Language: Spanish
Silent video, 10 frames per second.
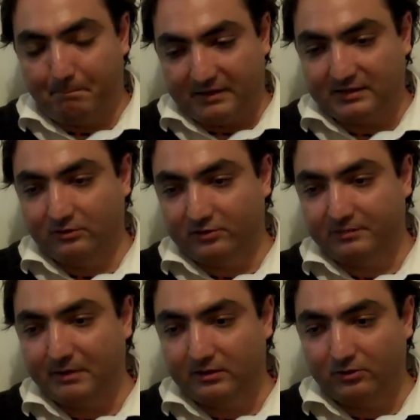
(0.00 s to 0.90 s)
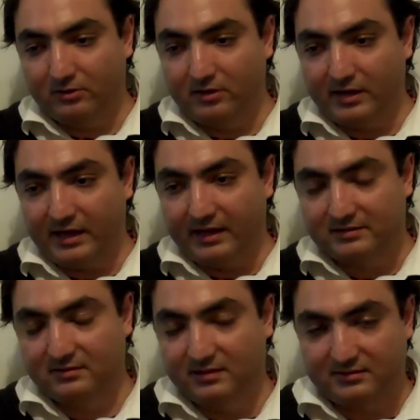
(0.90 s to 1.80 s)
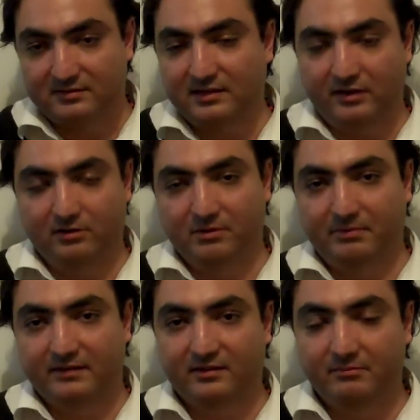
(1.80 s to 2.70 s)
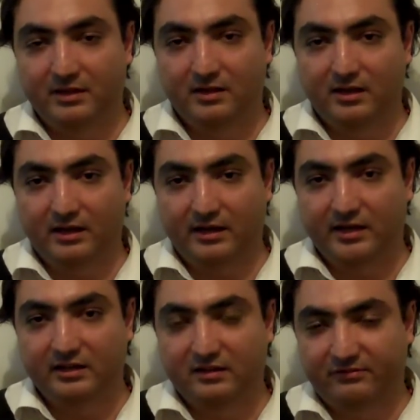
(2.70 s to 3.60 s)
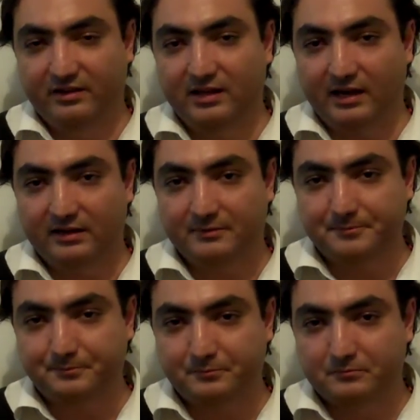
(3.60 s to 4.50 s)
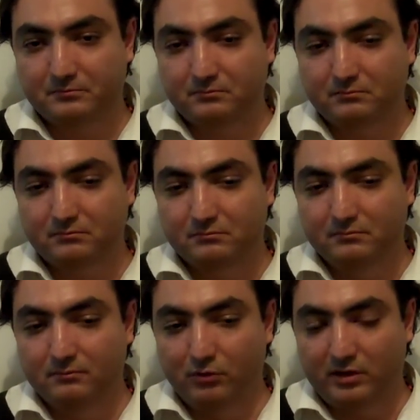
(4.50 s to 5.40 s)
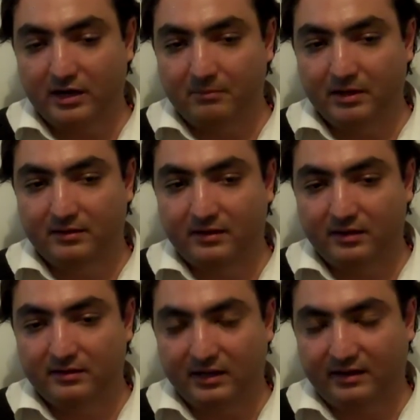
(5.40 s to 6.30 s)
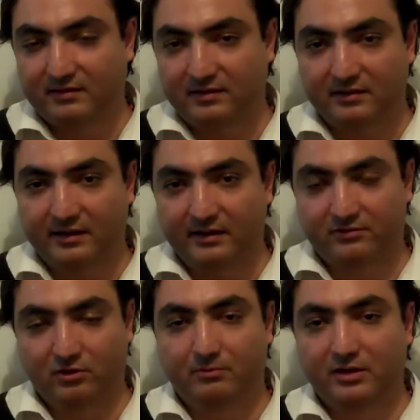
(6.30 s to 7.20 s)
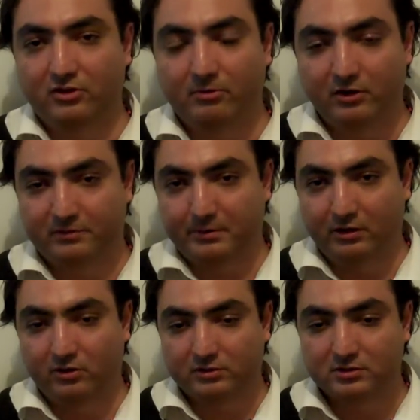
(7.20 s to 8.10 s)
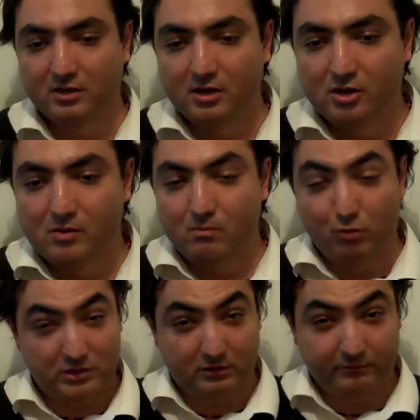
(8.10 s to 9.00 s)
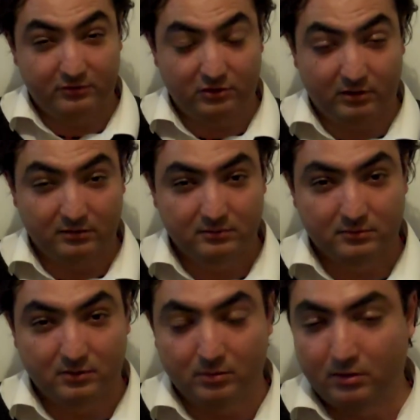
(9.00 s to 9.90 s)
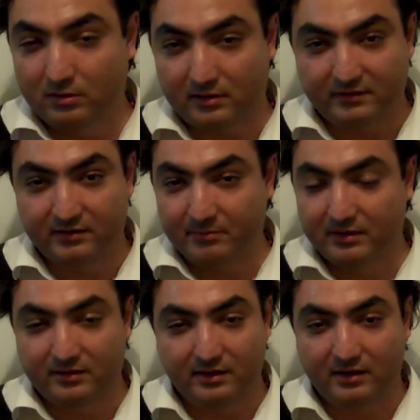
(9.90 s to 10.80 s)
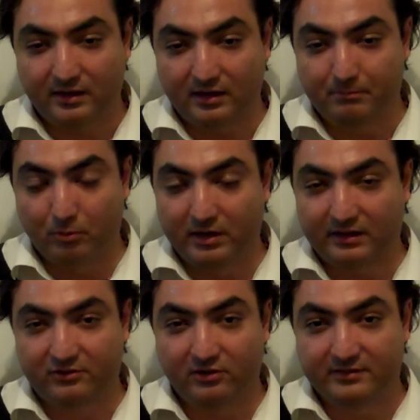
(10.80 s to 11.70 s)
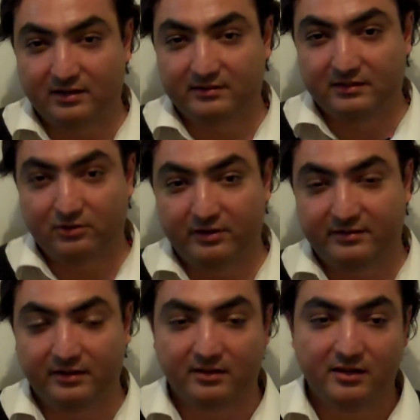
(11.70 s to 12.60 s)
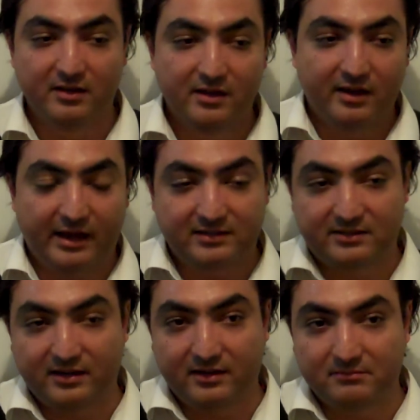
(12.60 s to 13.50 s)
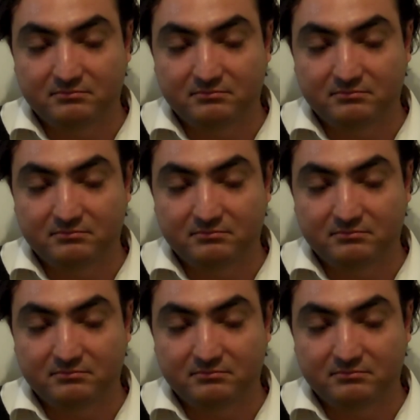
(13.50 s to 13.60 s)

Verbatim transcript: Pasando a otro aspecto, es necesario, me parece a mí, eh, identificar muy claramente de qué se trata esto, ¿no? porque yo veo en los periódicos mucha confusión. Hubo recientemente eh, publicaciones en el sentido de decir, es que